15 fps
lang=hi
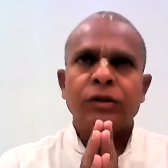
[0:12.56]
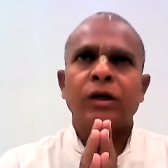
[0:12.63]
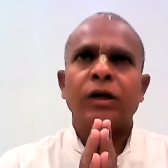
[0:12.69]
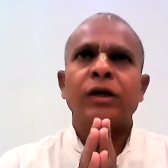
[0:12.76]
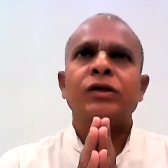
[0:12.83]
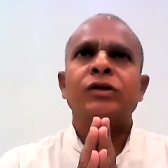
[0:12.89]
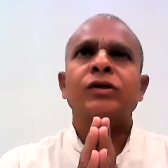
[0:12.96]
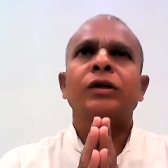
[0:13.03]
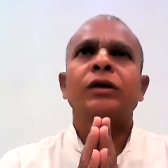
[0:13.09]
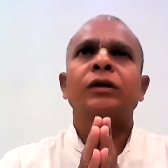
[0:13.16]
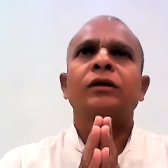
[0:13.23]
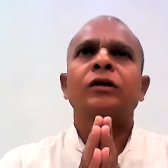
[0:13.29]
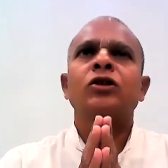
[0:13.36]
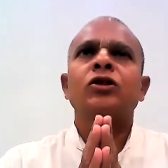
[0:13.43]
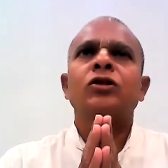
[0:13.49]
जय
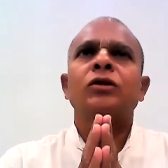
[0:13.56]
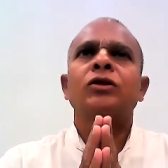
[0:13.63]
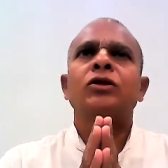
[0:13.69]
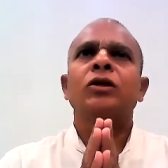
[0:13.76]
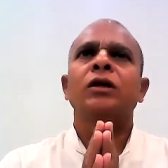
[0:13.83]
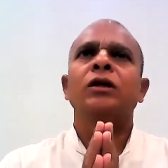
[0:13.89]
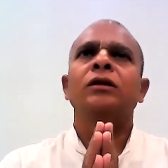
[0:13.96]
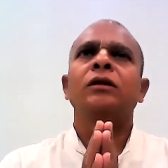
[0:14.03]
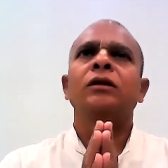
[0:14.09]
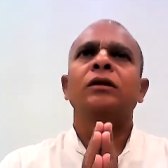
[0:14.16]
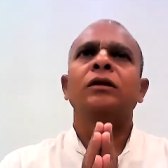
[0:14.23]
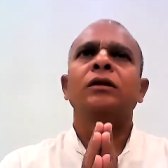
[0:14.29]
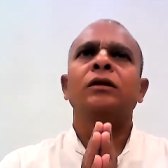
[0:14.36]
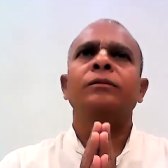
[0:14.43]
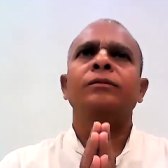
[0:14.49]
श्रीकृष्ण
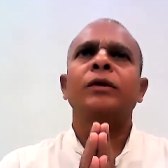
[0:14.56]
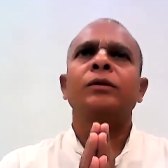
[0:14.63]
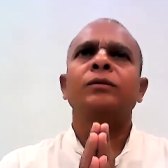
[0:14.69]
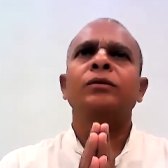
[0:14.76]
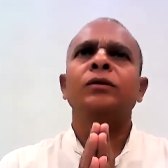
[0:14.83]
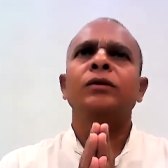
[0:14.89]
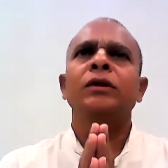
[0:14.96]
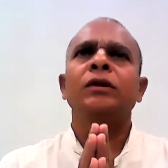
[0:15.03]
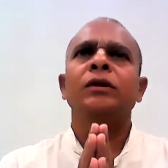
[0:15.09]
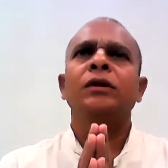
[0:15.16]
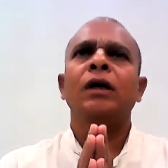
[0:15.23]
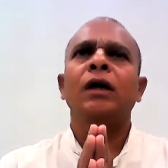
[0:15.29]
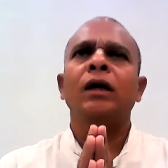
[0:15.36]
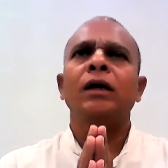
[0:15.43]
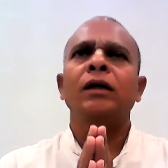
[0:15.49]
चैतन्य प्रभु
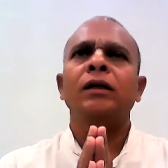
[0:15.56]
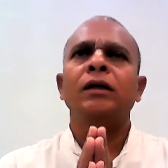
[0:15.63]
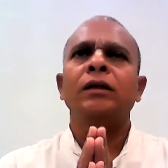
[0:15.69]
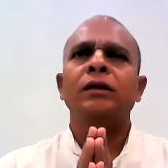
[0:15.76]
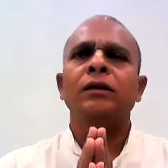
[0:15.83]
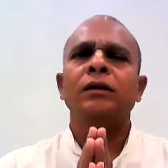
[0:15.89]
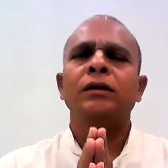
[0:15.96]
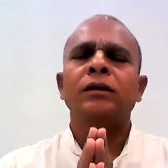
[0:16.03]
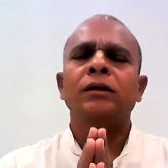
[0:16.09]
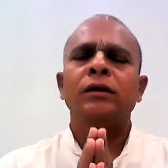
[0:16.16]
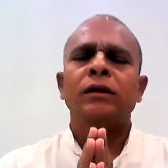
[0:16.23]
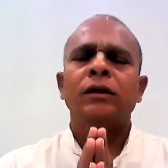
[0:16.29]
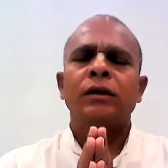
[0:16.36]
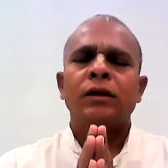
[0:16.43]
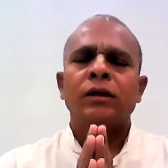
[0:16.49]
नित्यानन्द
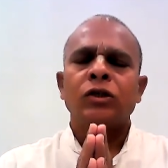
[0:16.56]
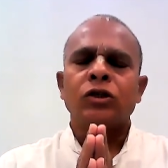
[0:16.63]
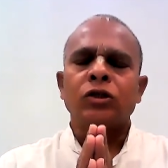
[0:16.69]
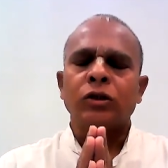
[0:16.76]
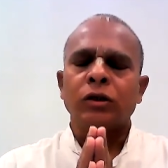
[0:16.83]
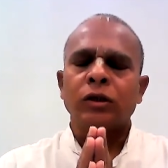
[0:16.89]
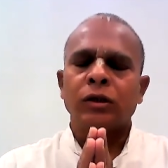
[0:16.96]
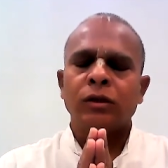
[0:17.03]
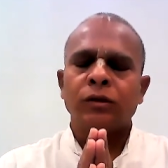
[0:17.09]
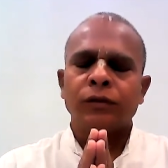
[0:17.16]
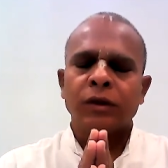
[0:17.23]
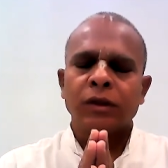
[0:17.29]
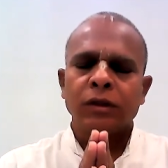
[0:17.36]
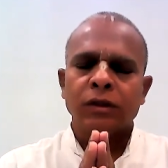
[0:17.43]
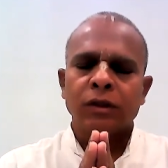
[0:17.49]
श्री
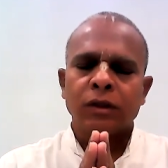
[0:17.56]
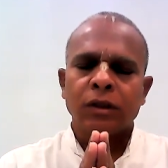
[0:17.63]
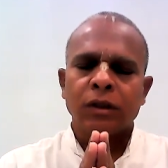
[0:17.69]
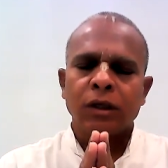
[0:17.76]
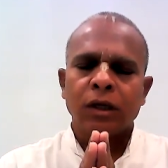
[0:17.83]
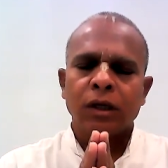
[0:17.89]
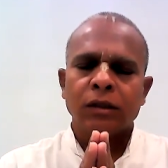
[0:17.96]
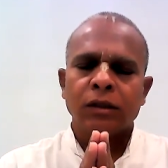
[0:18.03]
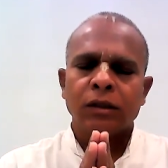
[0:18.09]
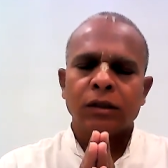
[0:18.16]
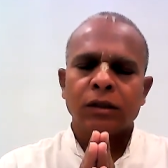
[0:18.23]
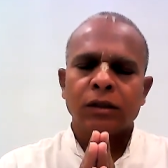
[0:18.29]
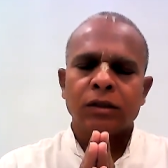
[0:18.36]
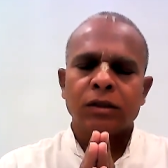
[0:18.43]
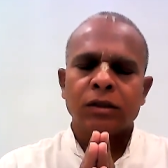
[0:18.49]
अद्वैत
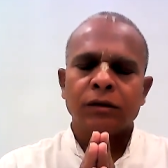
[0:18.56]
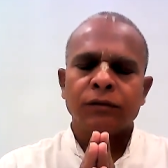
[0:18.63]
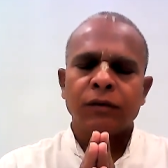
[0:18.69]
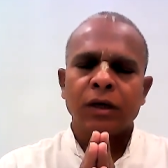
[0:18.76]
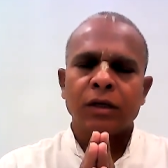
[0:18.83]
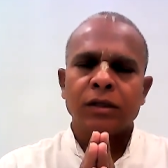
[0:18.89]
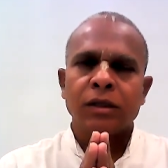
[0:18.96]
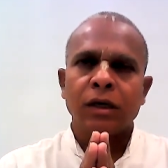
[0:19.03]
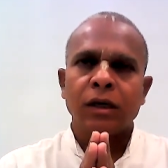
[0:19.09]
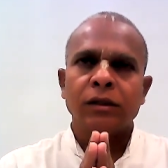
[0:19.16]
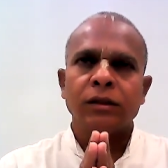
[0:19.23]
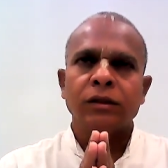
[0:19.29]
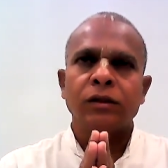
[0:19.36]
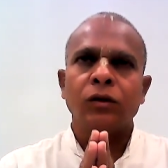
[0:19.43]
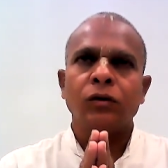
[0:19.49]
गदाधर
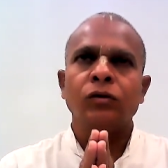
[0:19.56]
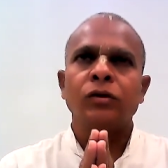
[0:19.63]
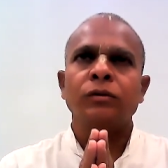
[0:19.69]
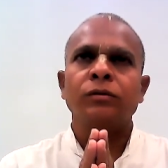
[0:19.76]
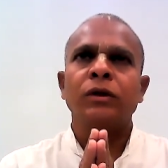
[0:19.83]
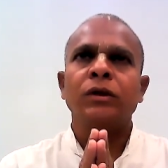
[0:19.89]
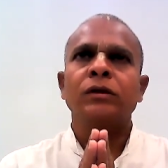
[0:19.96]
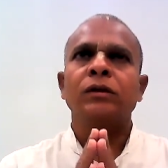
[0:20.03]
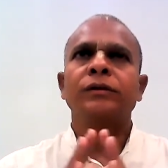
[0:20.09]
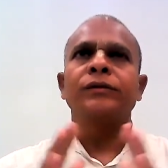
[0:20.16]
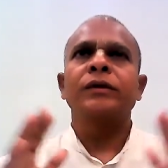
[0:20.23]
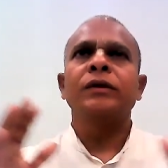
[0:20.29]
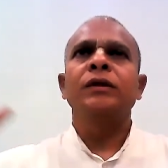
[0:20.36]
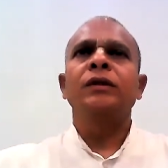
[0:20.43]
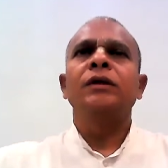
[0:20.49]
श्रीवासादि
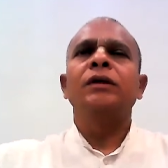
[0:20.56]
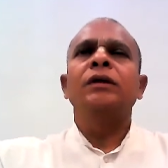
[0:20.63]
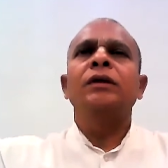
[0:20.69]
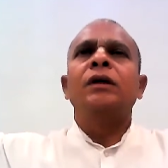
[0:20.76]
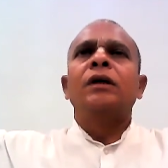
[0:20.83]
गौरभक्तवृन्द